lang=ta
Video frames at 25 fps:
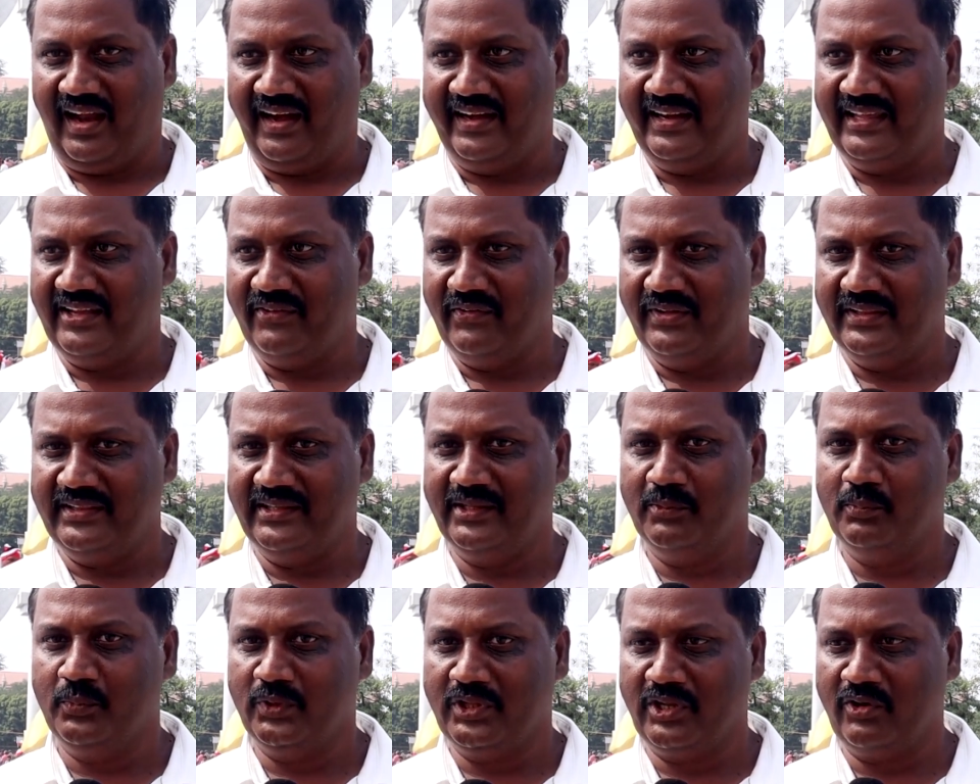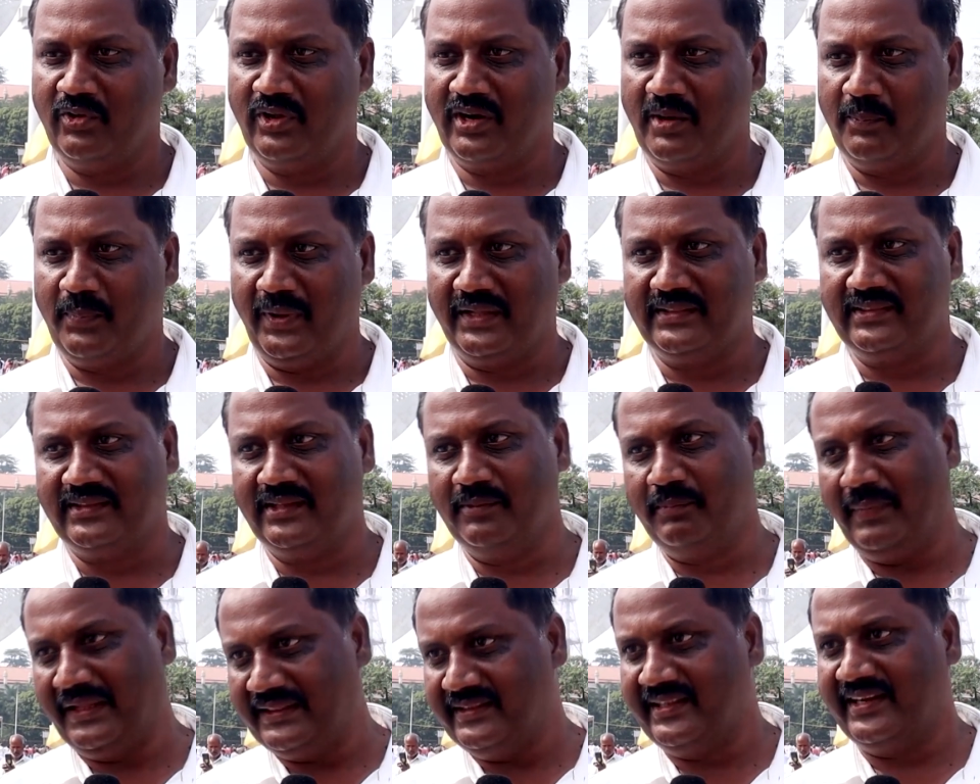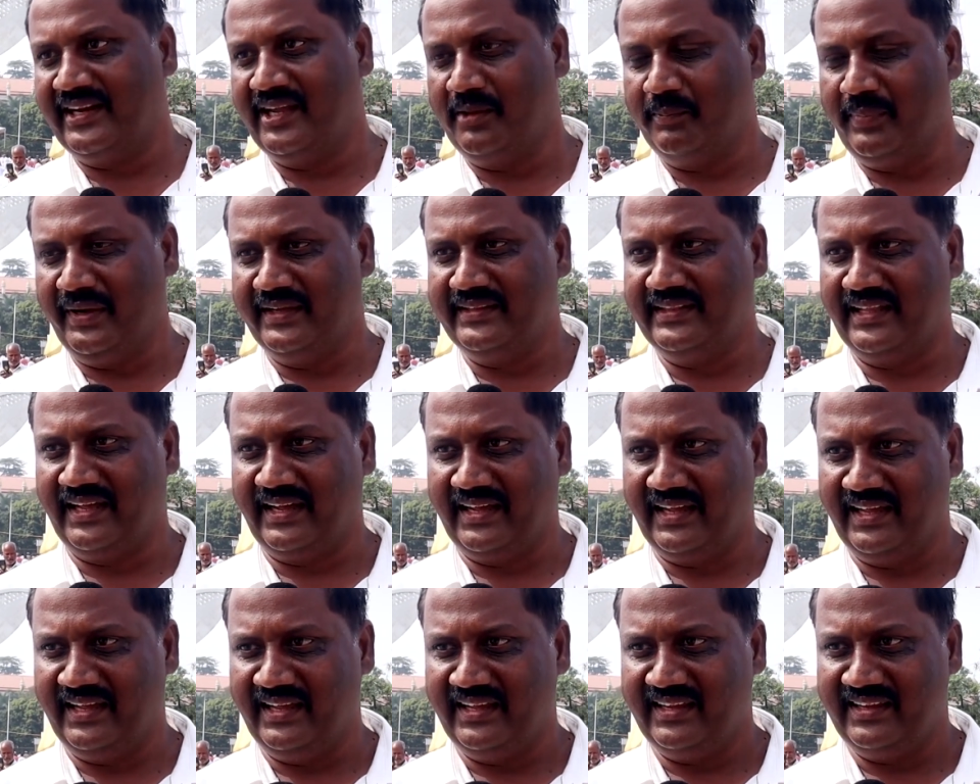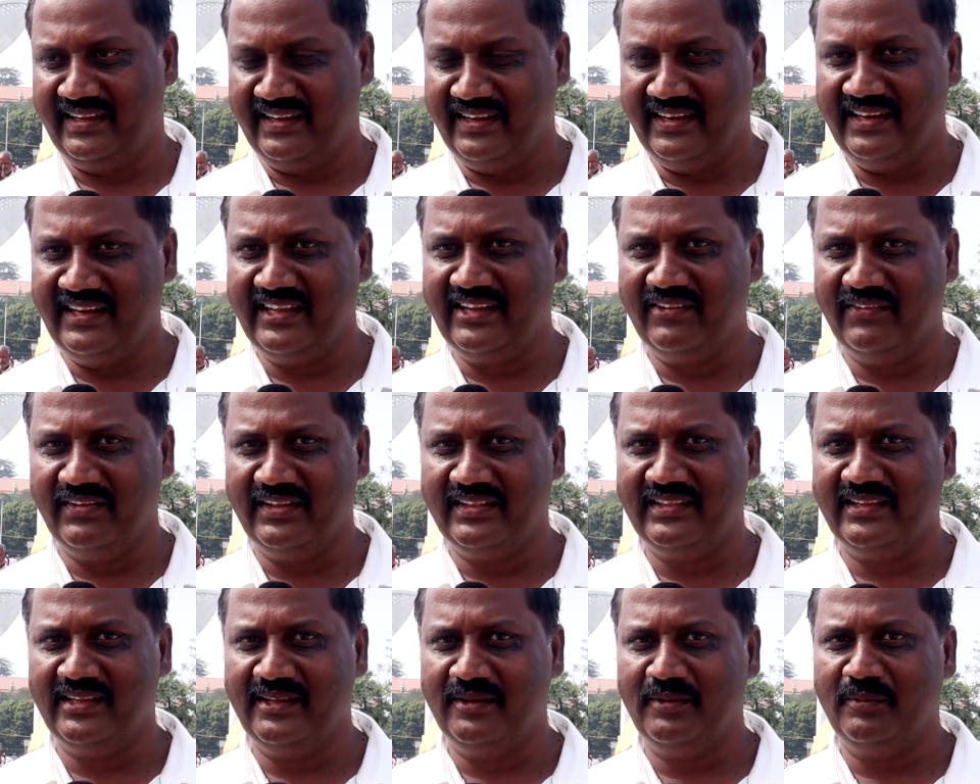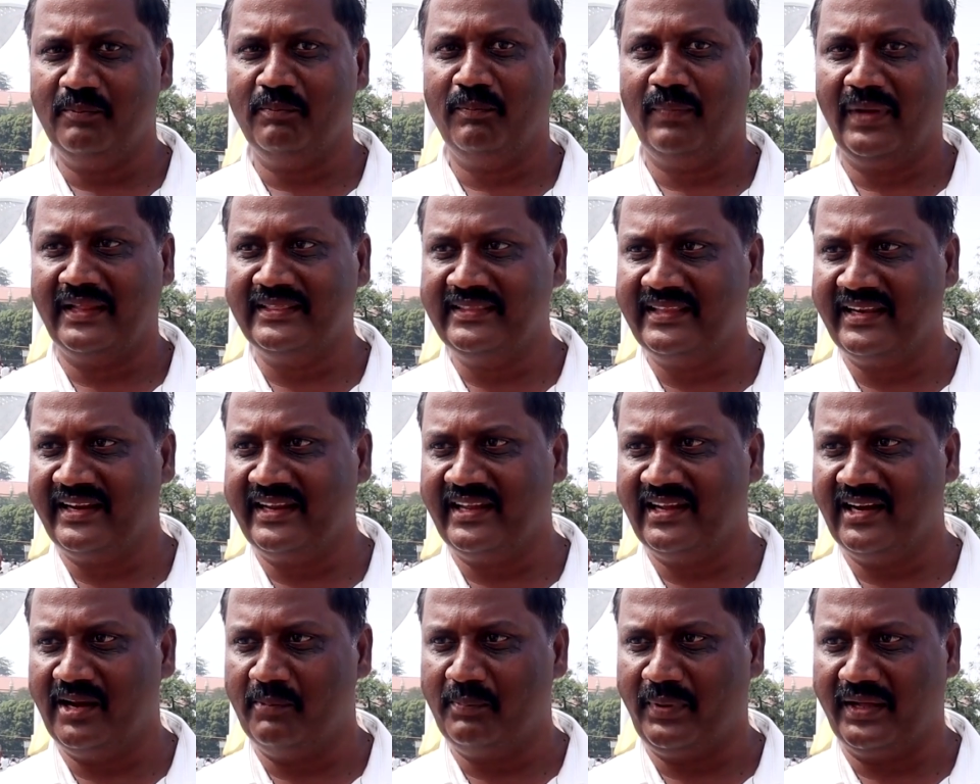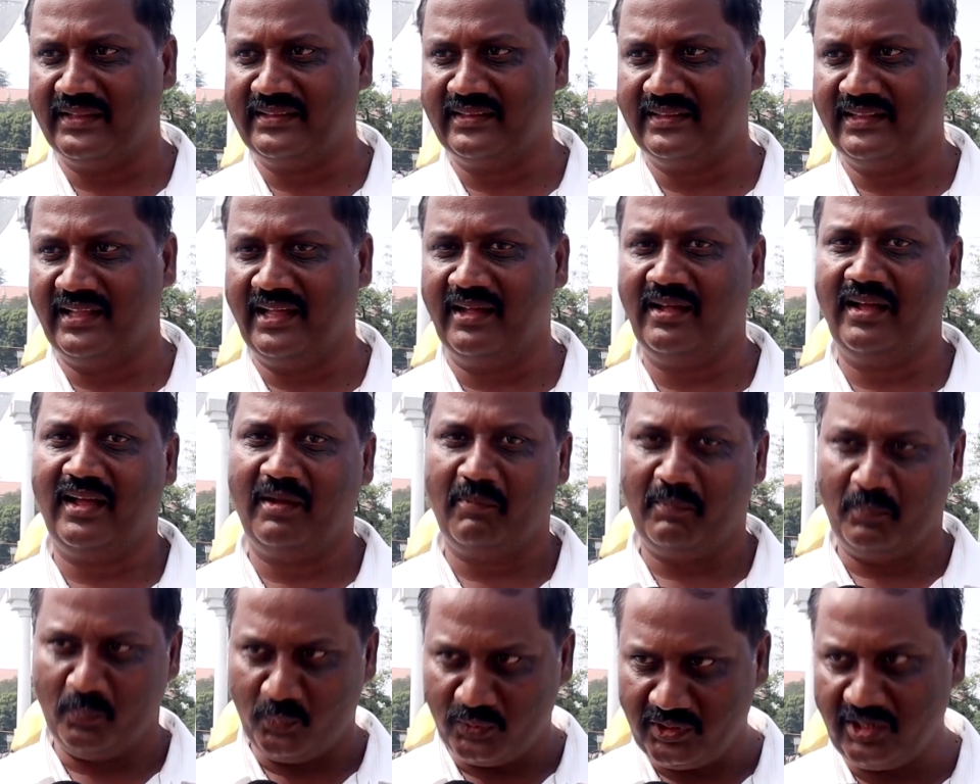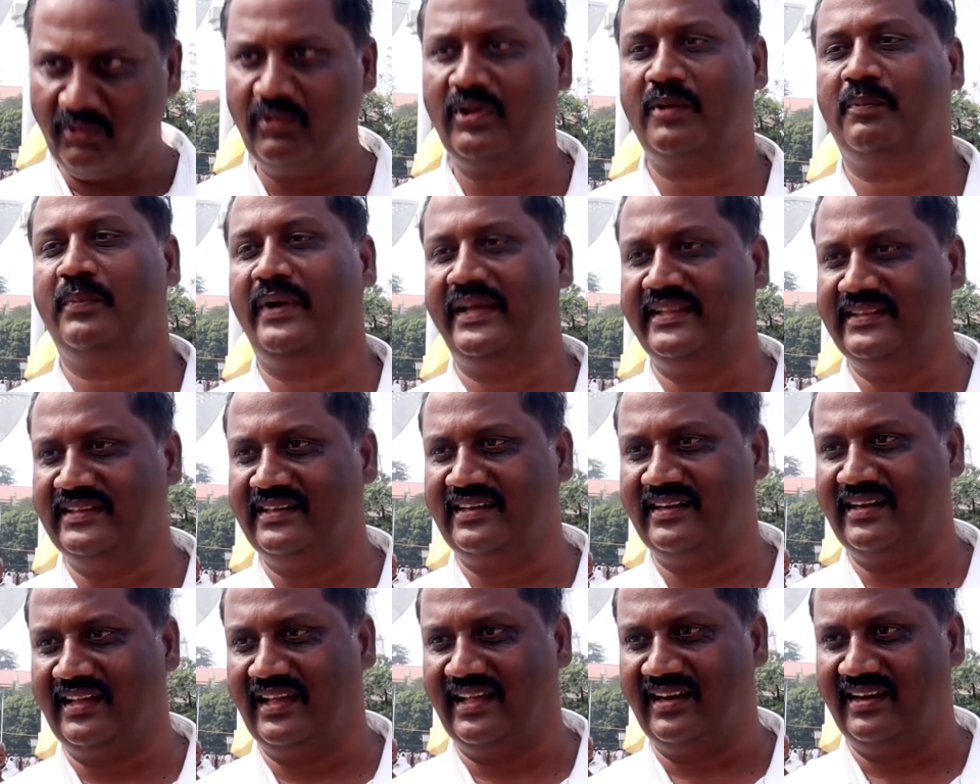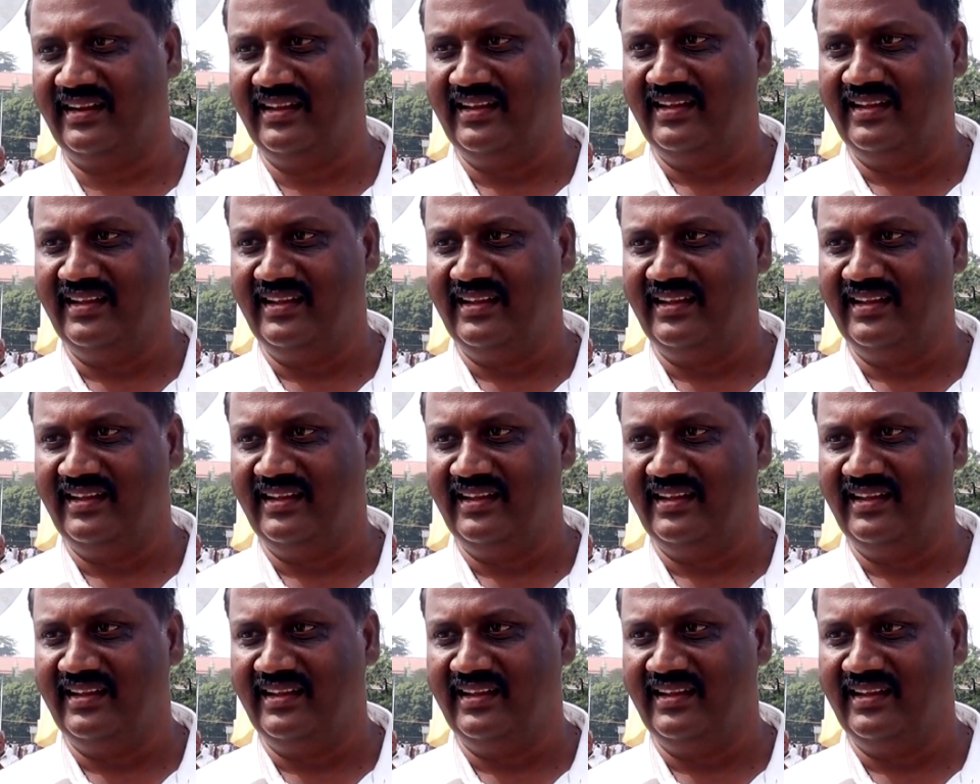அன்றைக்கி வந்து முதல்வரை பார்த்து மந்திரிங்க பயந்தாங்க இன்றைக்கி வந்து மந்திரிங்களை பார்த்து தான் முதல்வர் பயந்துட்டுருக்கார்